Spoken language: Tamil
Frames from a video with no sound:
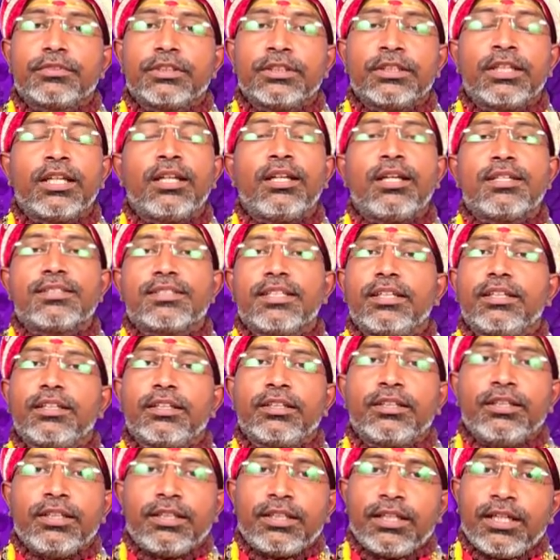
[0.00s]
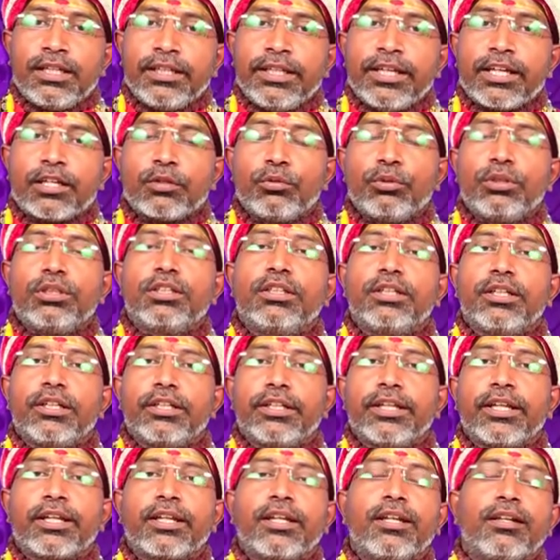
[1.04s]
இதெல்லாம் செய்யுங்க இதுக்கெல்லாம் நேரம் ஒதுக்குங்க
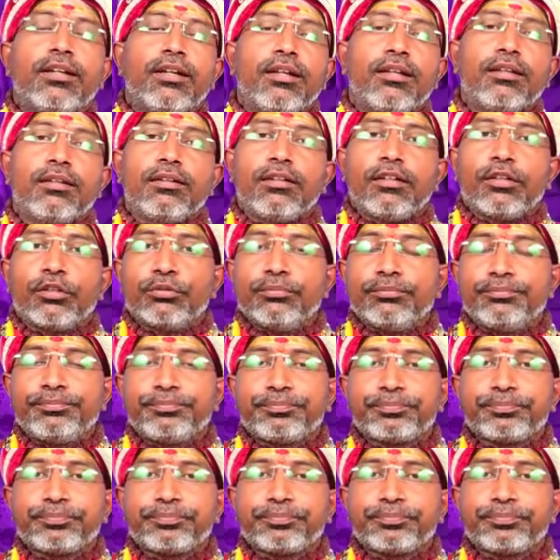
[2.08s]
நிறையா நல்லது நடக்கும்